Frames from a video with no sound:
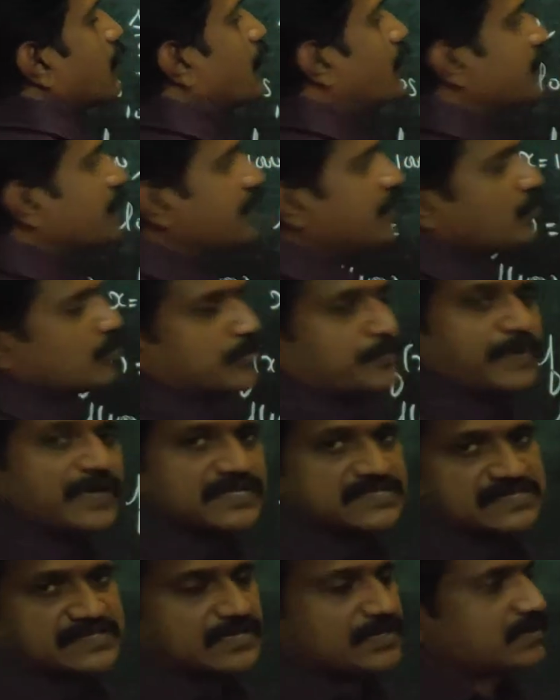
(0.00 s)
லாக் இ டு த
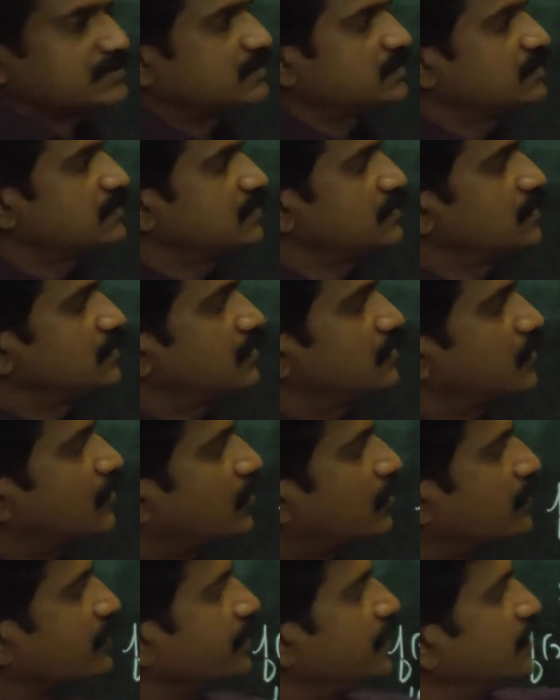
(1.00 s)
பேஸ் டென்
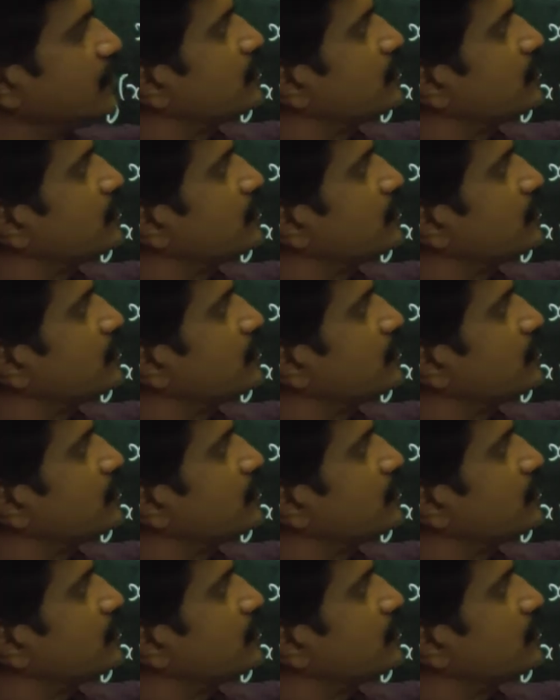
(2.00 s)
லாக் e